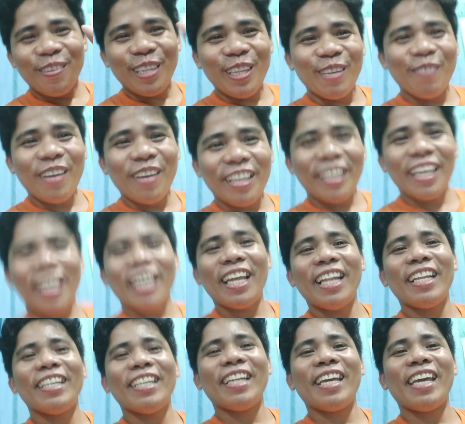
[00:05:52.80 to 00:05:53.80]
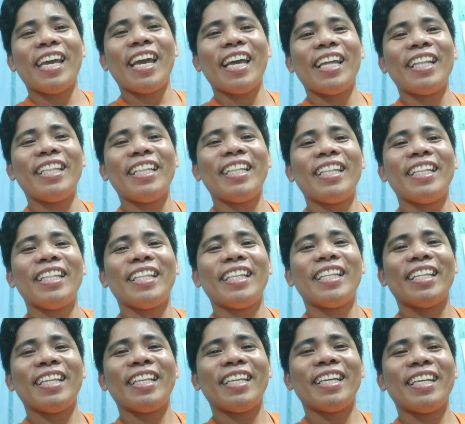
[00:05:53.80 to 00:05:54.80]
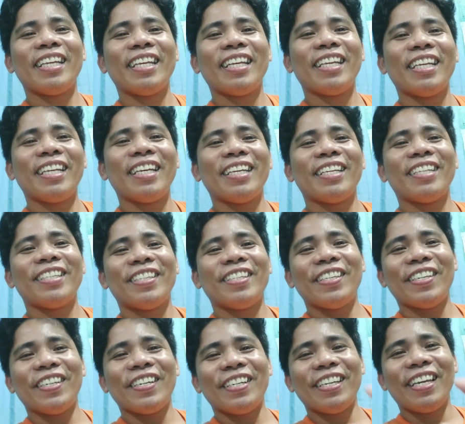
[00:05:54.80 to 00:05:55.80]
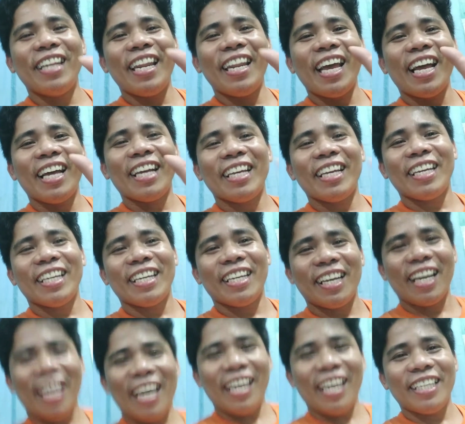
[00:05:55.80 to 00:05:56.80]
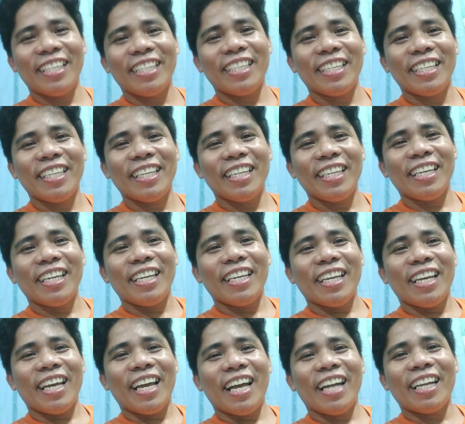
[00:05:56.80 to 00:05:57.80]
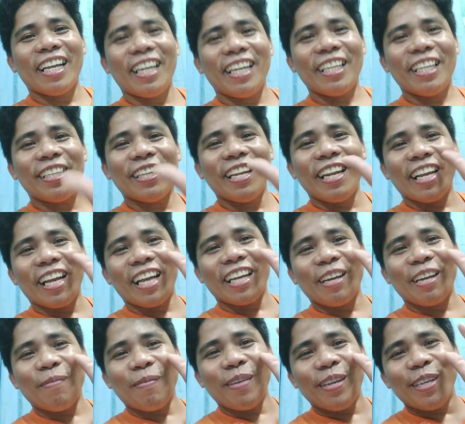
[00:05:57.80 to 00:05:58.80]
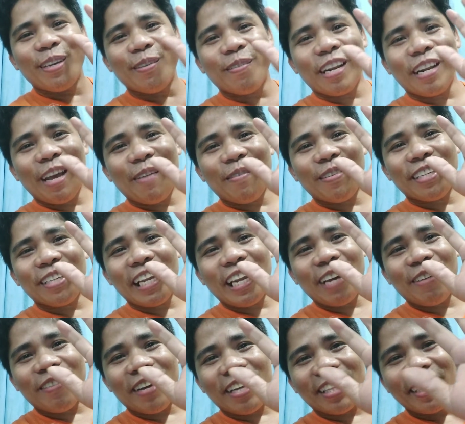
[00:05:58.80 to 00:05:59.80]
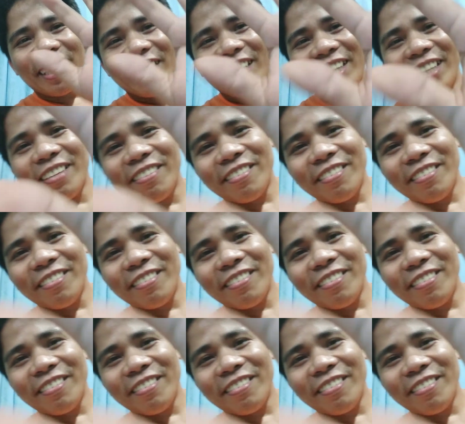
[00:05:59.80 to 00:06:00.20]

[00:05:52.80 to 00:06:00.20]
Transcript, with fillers: Pwede ba itigil nyo na yan? So, yun lang. Guys, hanggang dito na lang aking video. Maraming salamat.